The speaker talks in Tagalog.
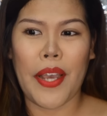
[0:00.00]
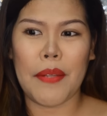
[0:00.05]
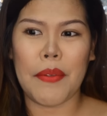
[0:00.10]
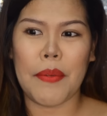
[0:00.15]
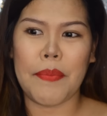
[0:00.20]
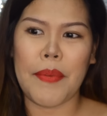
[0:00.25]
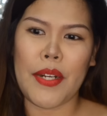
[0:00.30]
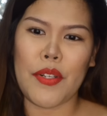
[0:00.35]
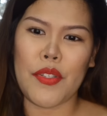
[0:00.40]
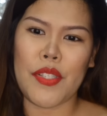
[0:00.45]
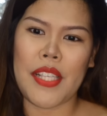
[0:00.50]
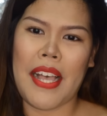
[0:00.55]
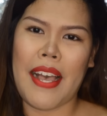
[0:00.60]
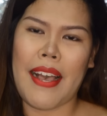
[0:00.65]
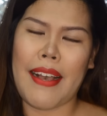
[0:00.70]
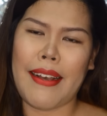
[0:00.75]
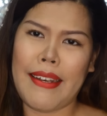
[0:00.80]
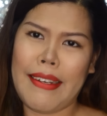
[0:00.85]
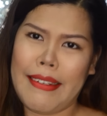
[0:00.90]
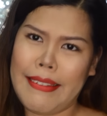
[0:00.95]
kahit pa paano sa
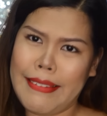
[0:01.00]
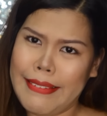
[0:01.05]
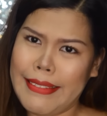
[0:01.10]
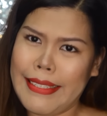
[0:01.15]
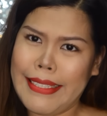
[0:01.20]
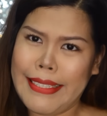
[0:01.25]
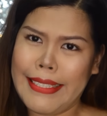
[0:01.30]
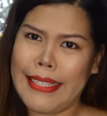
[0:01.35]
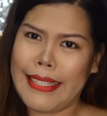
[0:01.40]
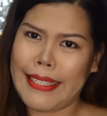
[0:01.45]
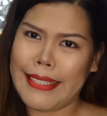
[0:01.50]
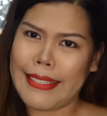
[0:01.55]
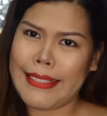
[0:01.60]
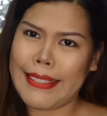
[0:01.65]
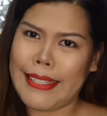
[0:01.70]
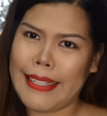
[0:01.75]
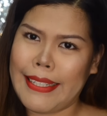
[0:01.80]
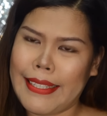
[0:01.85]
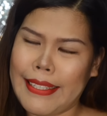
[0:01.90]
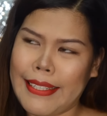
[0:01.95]
uh, nangyari
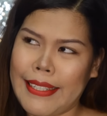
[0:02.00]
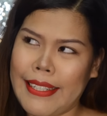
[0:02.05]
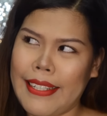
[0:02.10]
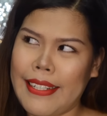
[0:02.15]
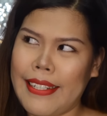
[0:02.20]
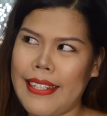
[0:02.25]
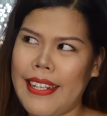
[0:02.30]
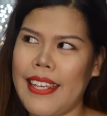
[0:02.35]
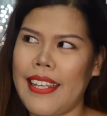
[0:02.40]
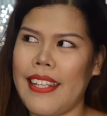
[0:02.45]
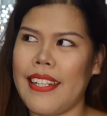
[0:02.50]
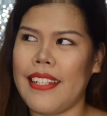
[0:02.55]
sa akin.